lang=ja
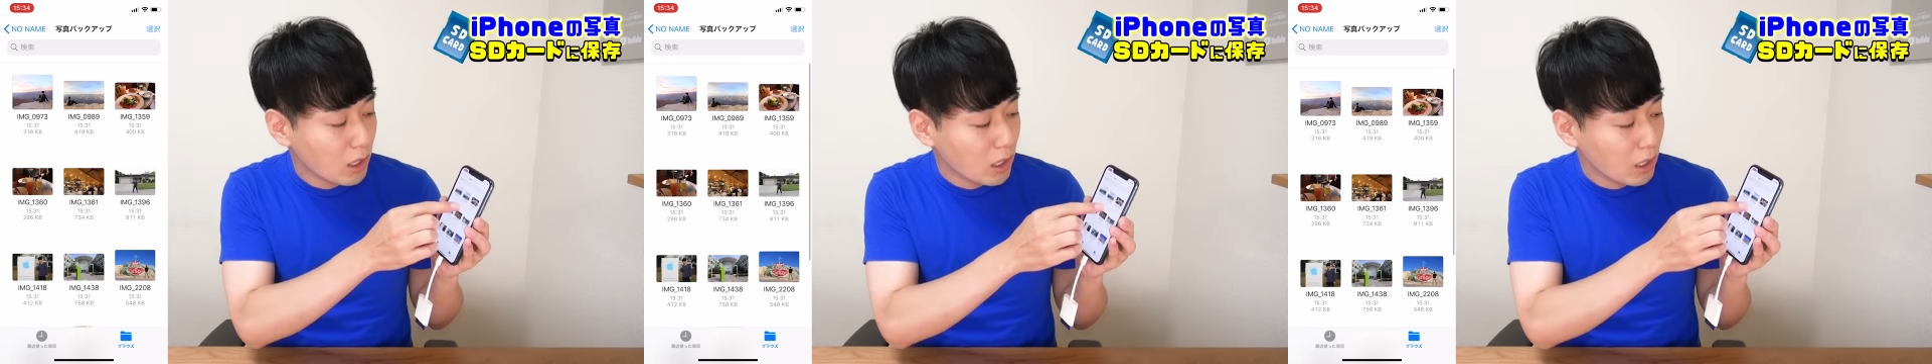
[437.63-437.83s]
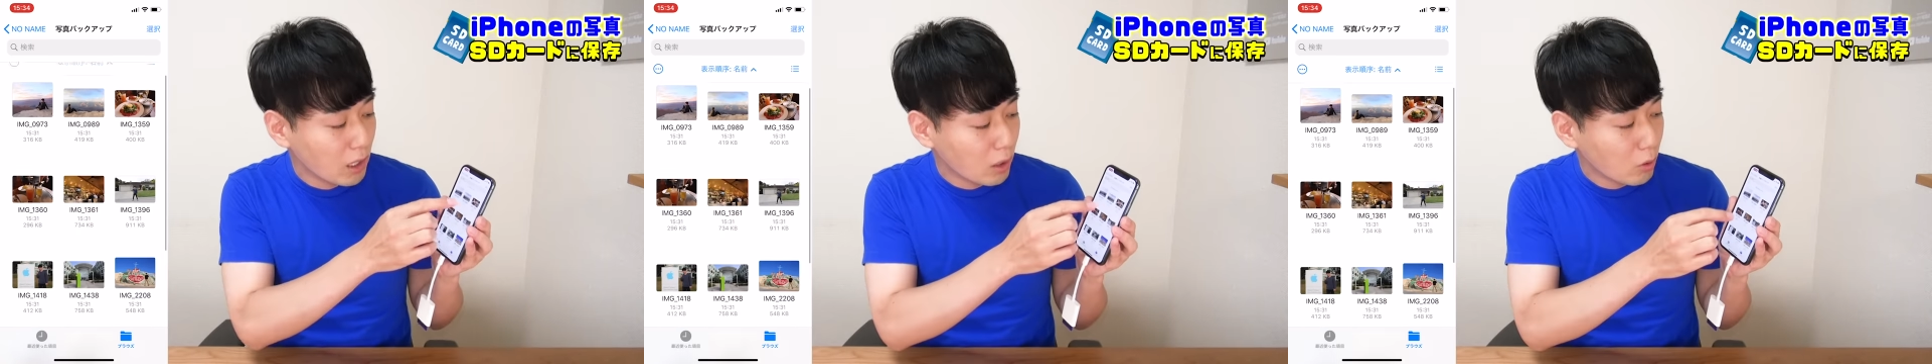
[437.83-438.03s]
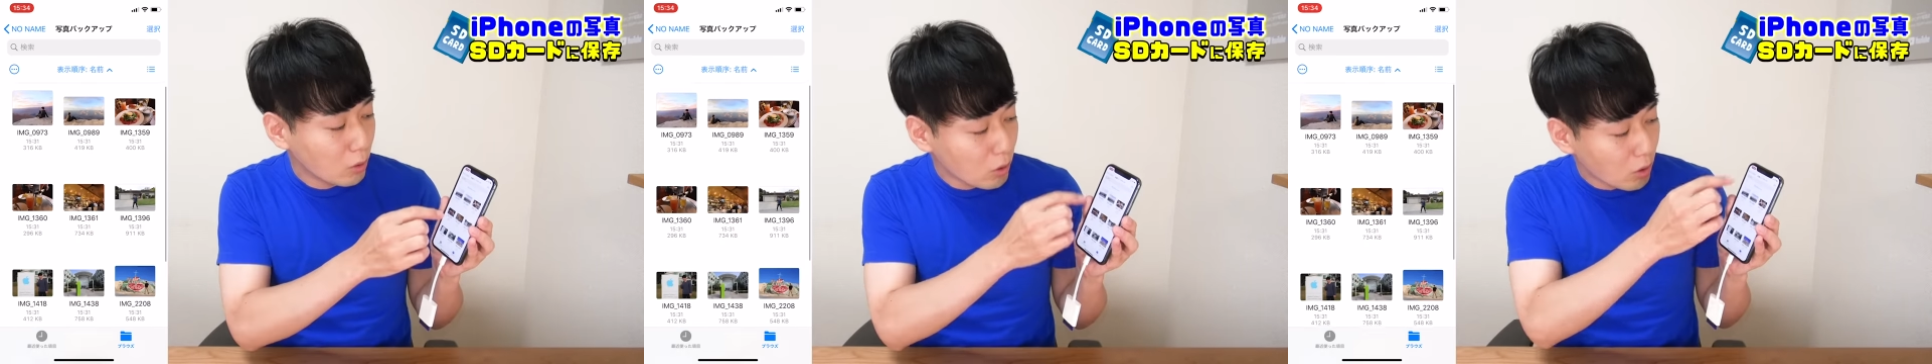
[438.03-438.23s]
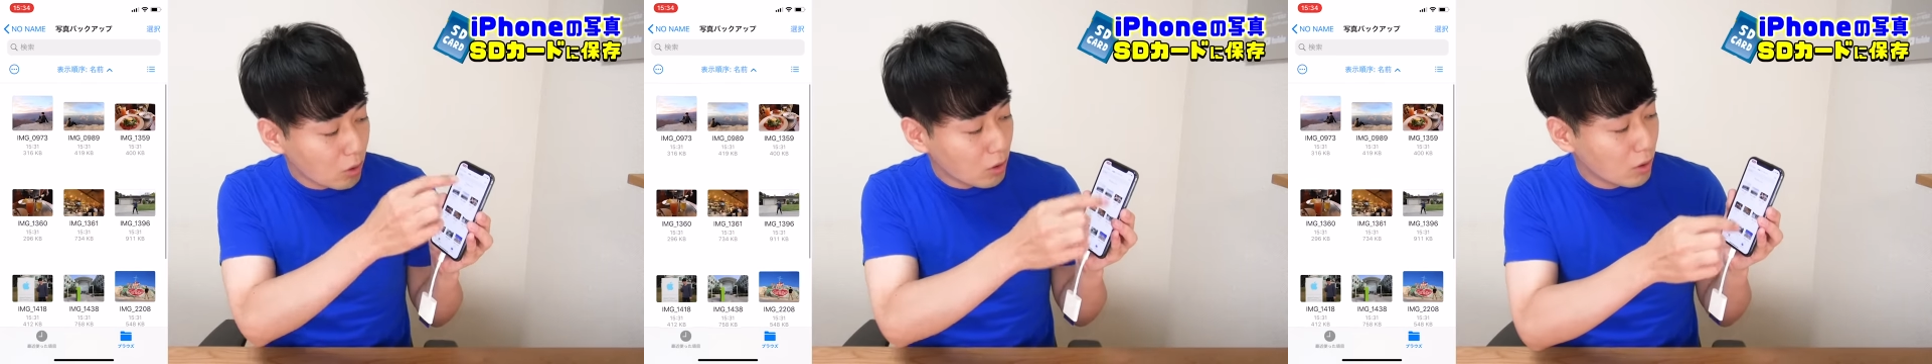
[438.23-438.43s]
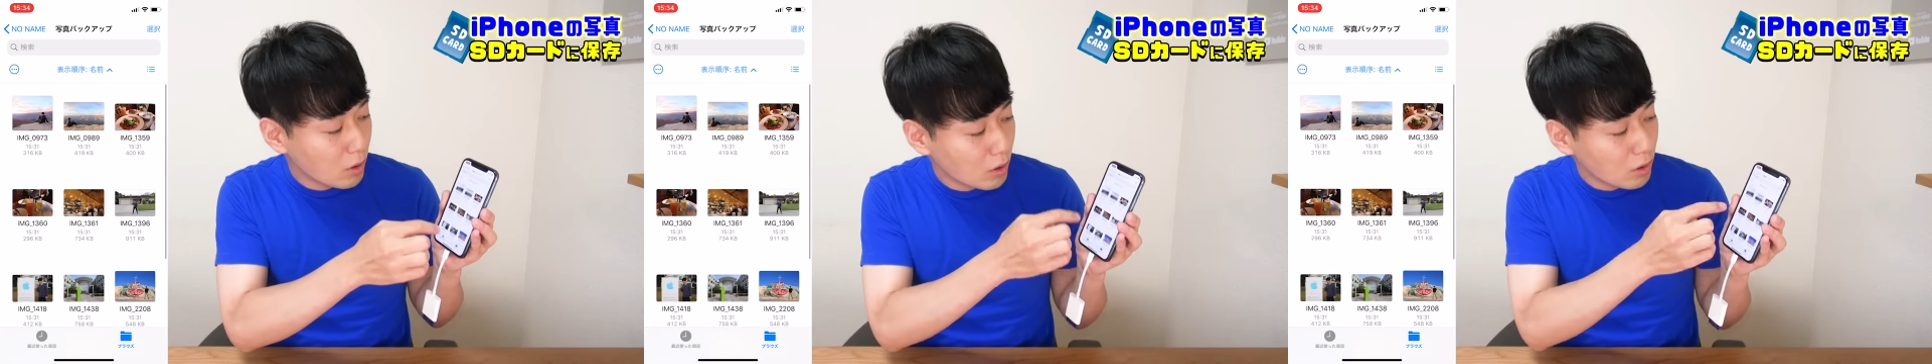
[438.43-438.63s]
えー、こ
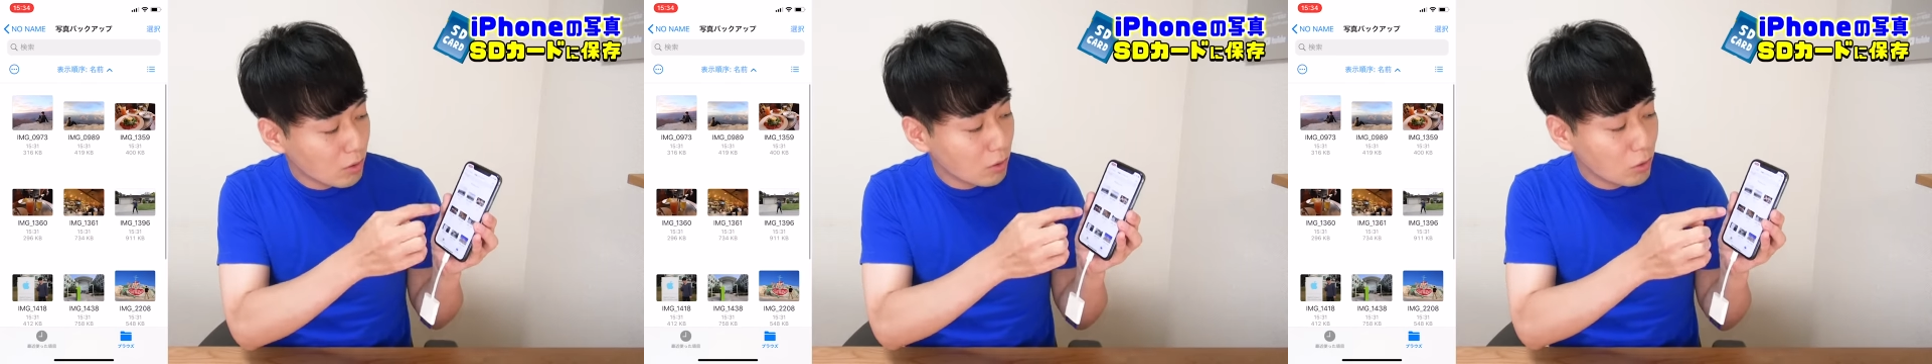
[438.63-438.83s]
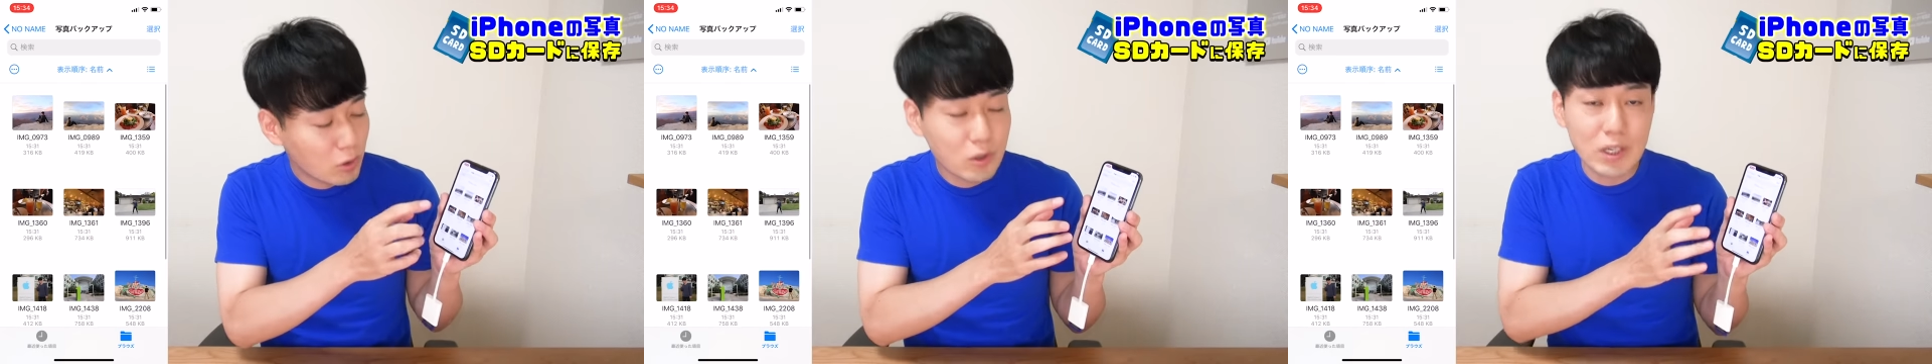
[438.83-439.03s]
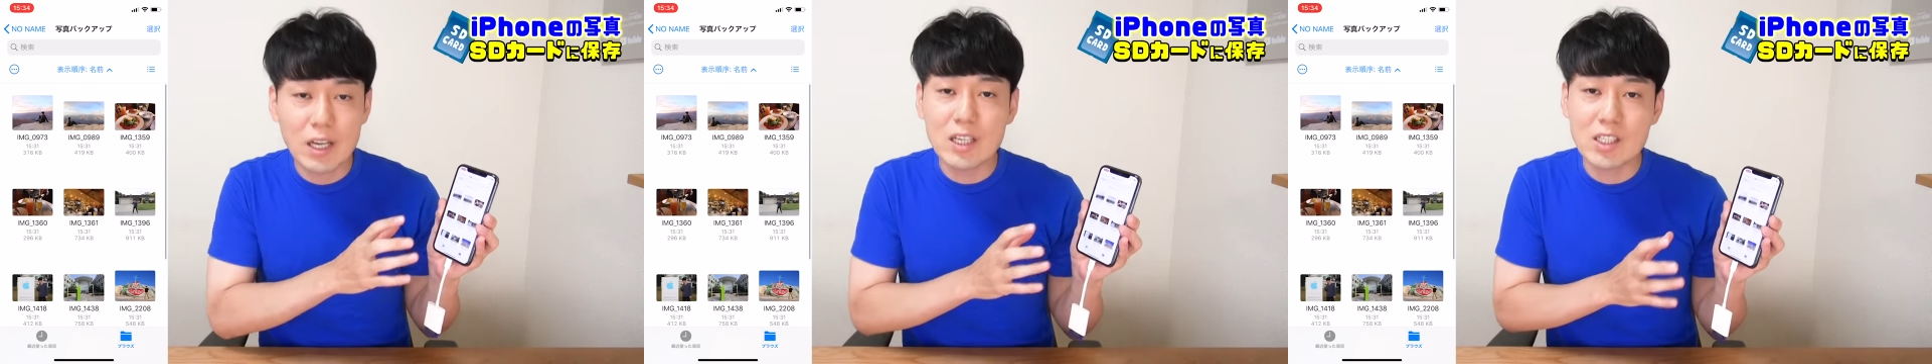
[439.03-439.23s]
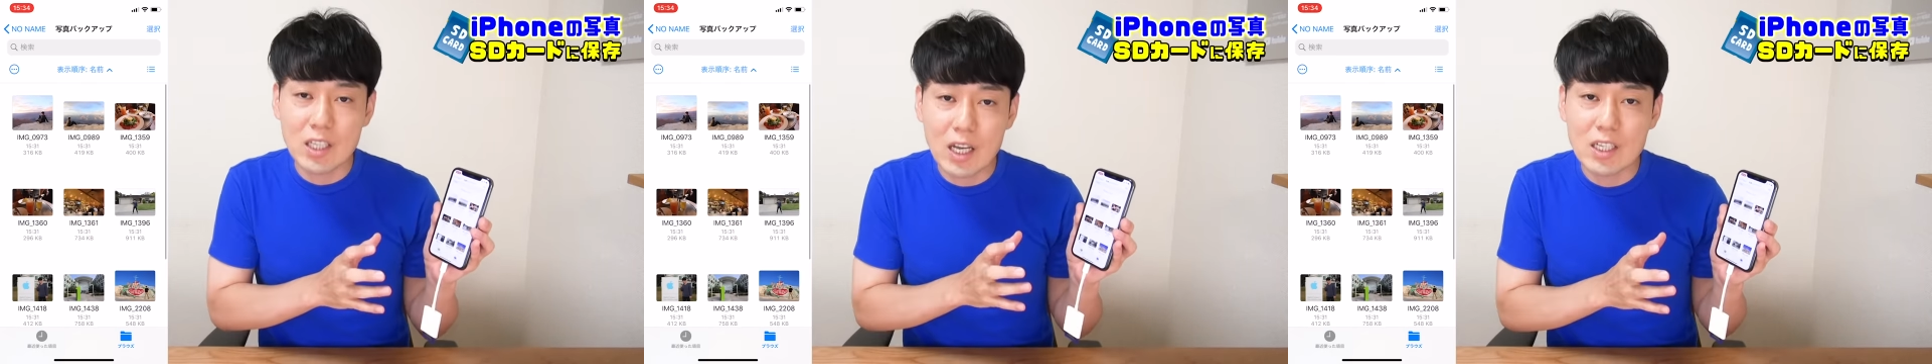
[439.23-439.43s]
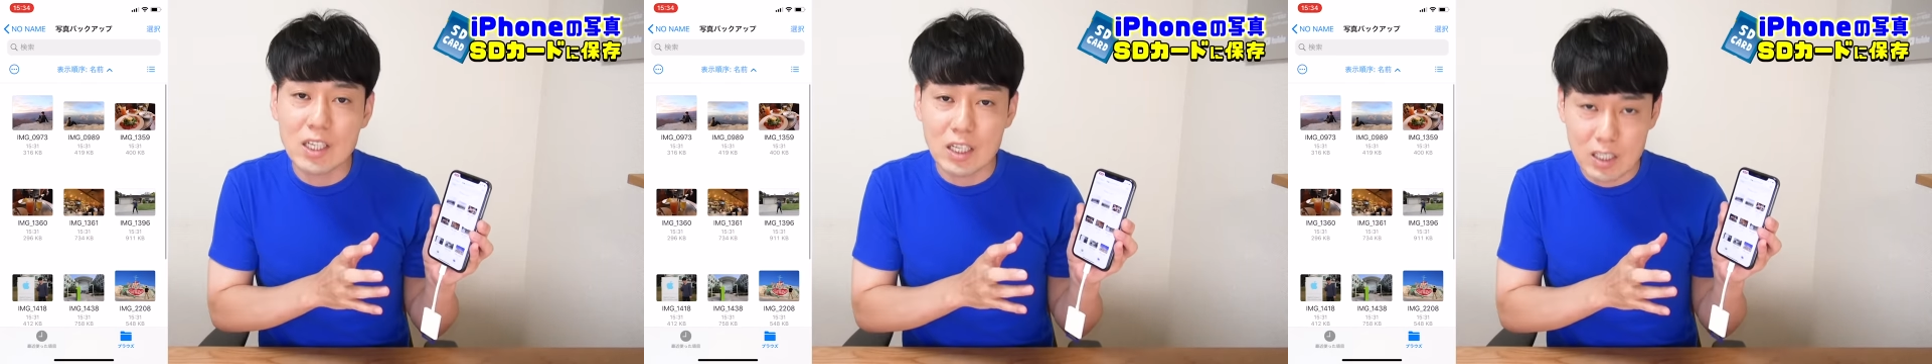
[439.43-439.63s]
の復元し
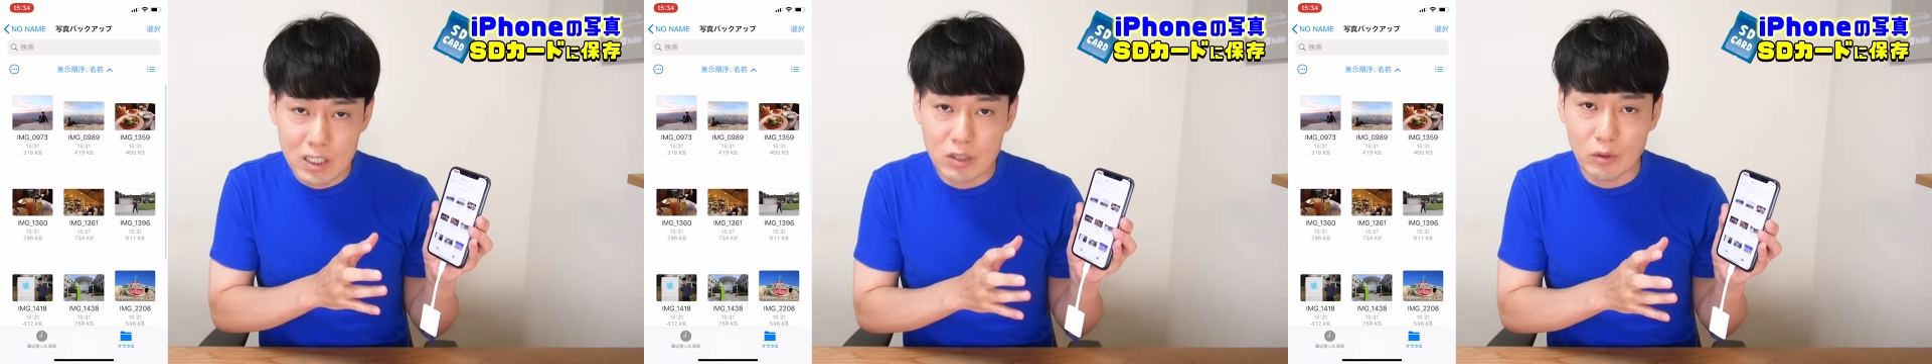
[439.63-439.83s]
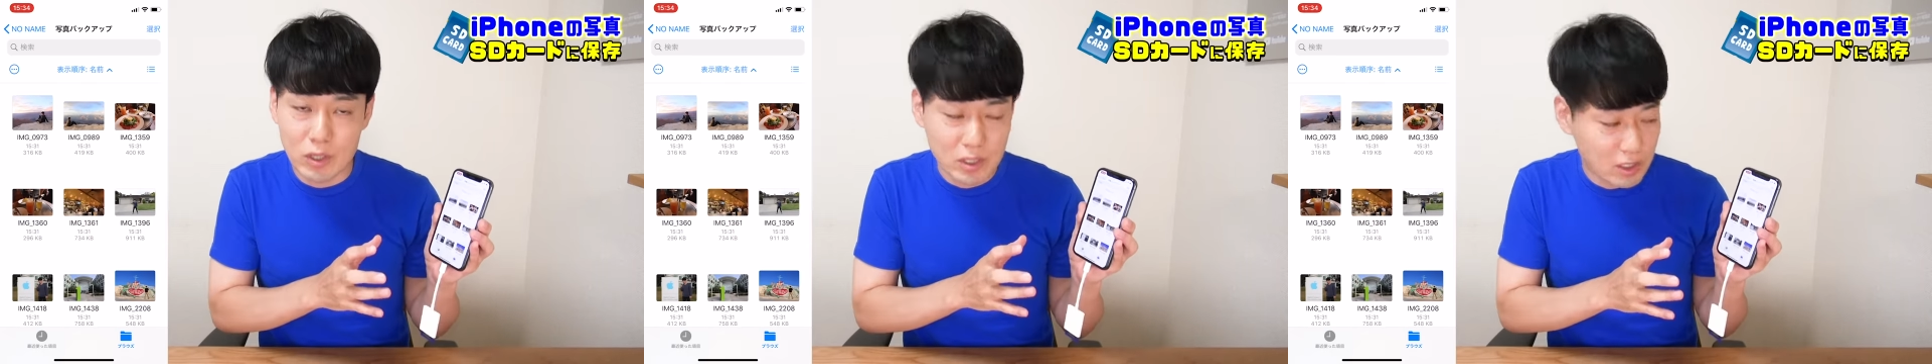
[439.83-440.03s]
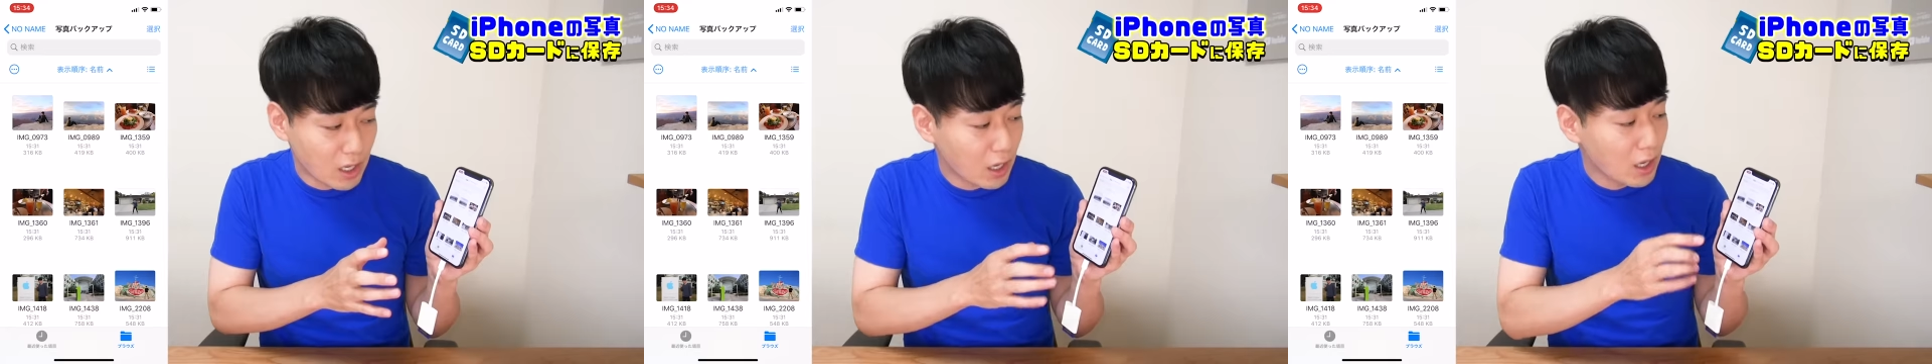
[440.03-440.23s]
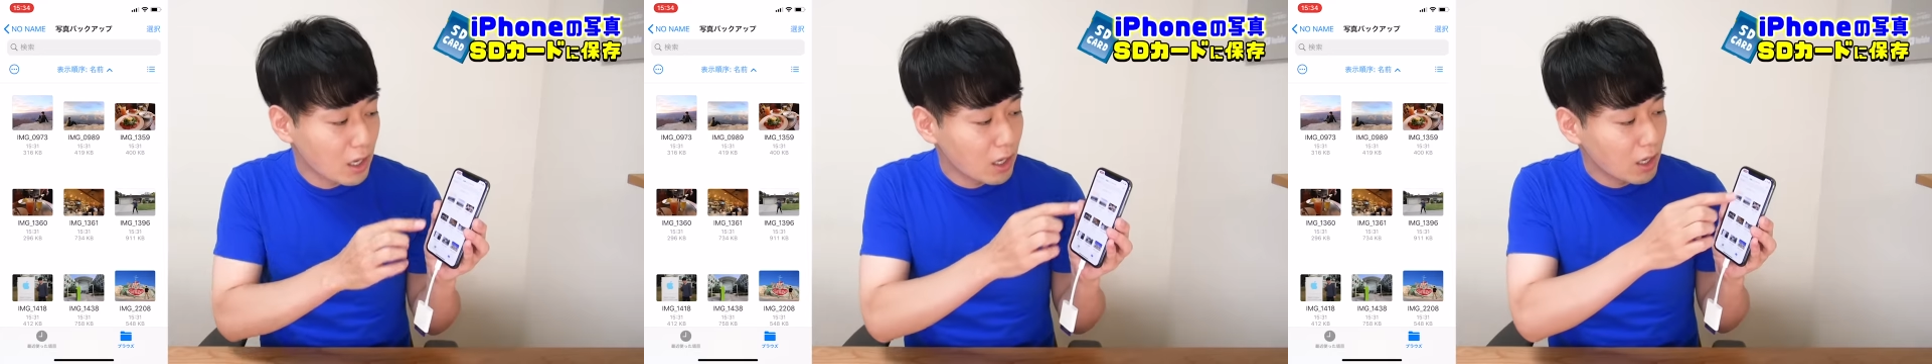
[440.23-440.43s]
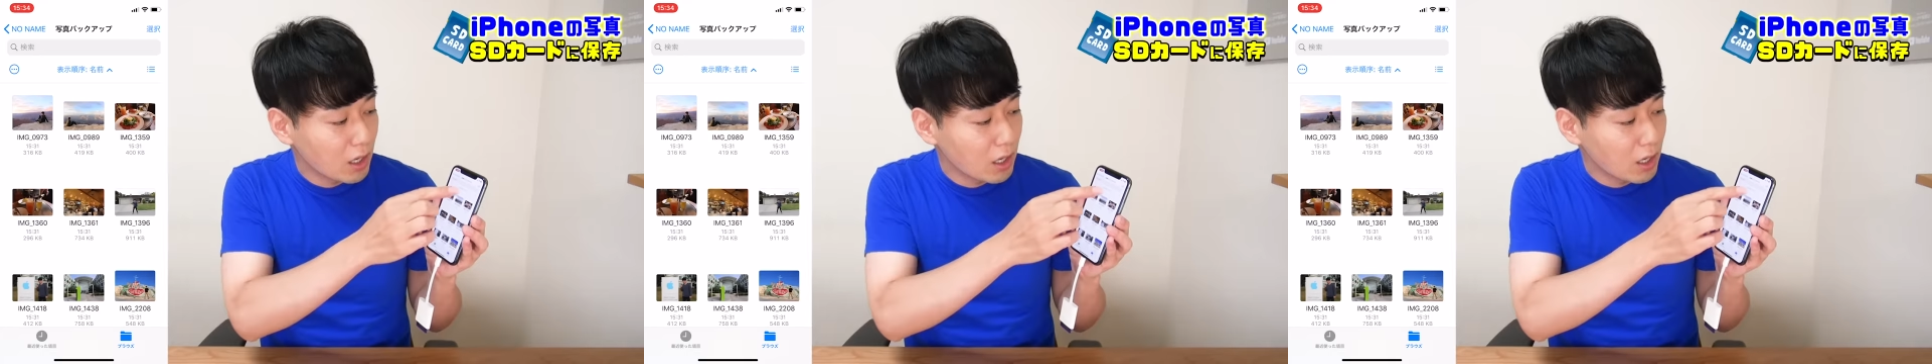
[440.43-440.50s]
たい写真をですね、